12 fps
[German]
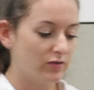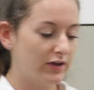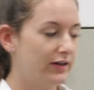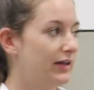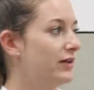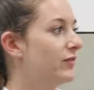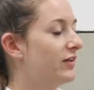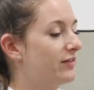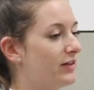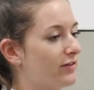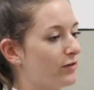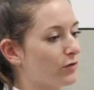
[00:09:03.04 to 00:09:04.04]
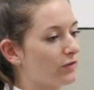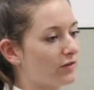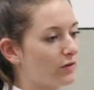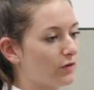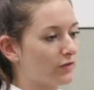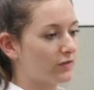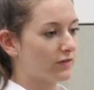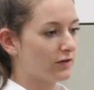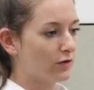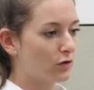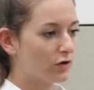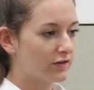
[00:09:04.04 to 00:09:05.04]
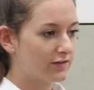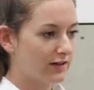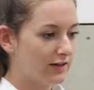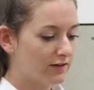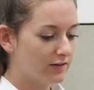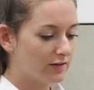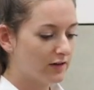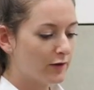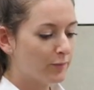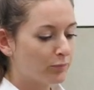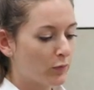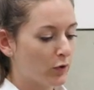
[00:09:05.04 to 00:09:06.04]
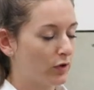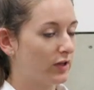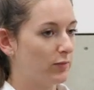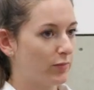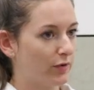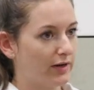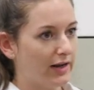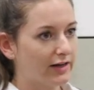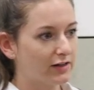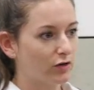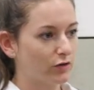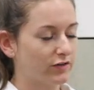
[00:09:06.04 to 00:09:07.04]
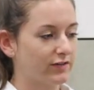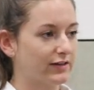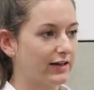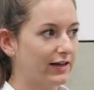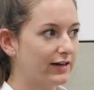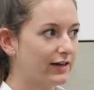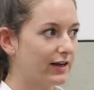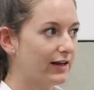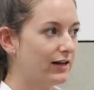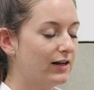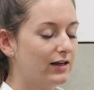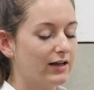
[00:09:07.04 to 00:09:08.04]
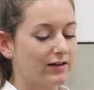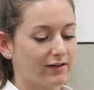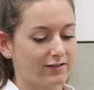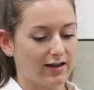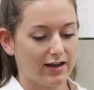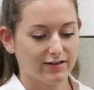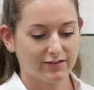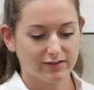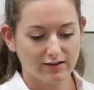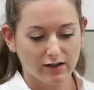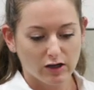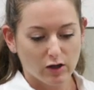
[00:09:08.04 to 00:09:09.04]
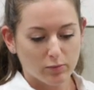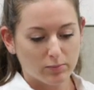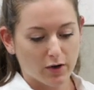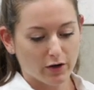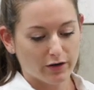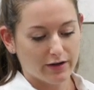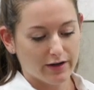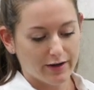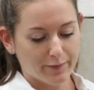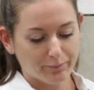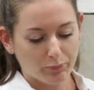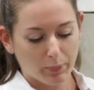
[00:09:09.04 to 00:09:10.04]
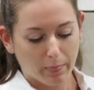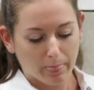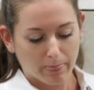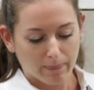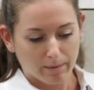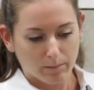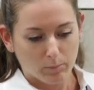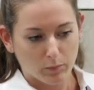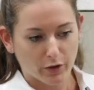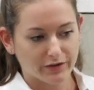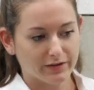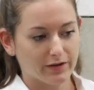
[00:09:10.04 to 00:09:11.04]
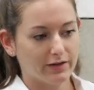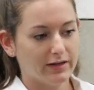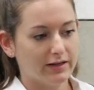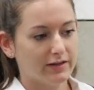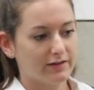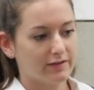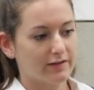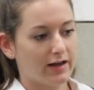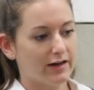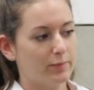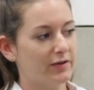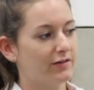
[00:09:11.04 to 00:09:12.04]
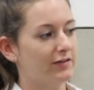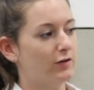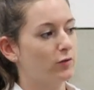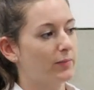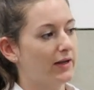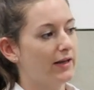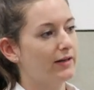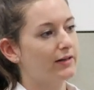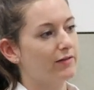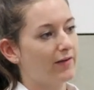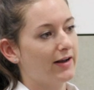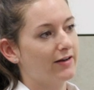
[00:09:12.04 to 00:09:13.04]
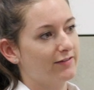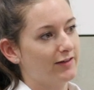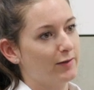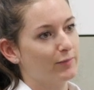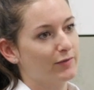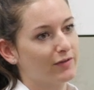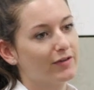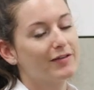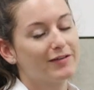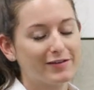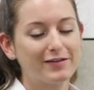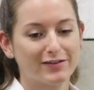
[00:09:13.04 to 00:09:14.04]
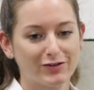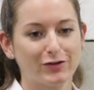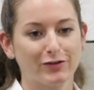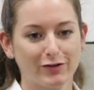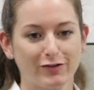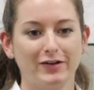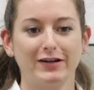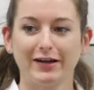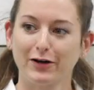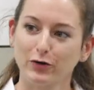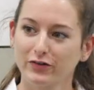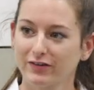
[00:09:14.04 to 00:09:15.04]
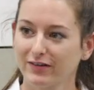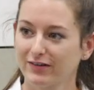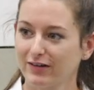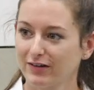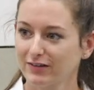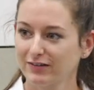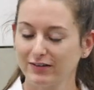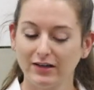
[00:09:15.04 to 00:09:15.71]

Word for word: wenn die Investitionskosten hoch sind oder die Projektkosten generell. Das heißt, man ähm, möchte dann nicht eine Beziehung beenden, weil es eben schon so viel gekostet hat.